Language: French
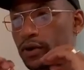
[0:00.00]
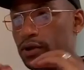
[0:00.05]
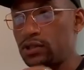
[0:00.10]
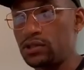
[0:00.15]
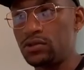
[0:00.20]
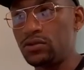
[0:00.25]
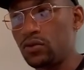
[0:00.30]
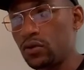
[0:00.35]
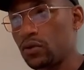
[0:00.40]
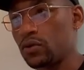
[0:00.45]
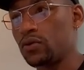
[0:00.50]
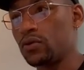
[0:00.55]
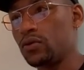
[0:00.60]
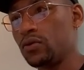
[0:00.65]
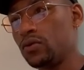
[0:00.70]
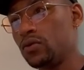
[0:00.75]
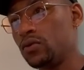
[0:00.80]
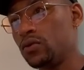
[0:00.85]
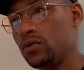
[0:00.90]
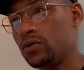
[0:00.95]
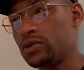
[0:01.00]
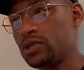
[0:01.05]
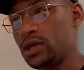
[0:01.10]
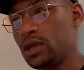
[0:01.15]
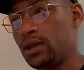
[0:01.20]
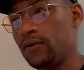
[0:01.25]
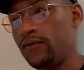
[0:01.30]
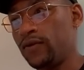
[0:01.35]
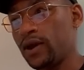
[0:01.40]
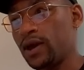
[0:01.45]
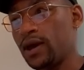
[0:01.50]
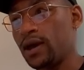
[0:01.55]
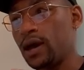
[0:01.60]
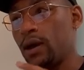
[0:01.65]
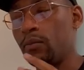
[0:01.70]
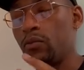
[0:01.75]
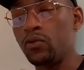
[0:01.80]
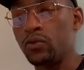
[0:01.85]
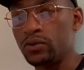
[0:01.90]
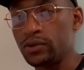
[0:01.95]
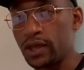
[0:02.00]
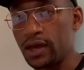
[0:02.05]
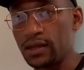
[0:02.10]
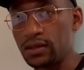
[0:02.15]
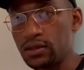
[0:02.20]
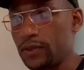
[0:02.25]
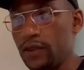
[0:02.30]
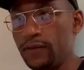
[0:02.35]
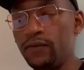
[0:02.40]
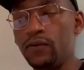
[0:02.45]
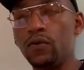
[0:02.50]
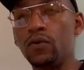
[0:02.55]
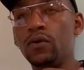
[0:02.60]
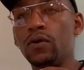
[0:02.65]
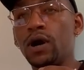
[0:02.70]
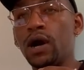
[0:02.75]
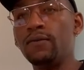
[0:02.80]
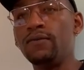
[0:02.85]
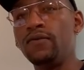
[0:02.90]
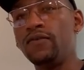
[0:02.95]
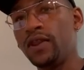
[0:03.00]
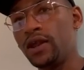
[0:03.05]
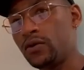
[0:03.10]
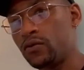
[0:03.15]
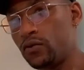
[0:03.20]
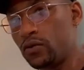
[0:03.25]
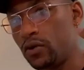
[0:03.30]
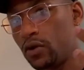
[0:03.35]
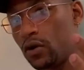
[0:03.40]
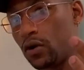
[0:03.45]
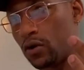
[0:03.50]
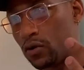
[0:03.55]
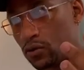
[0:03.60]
être sûr que, ça allait faire un, bon contraste, il faut raviver la couleur en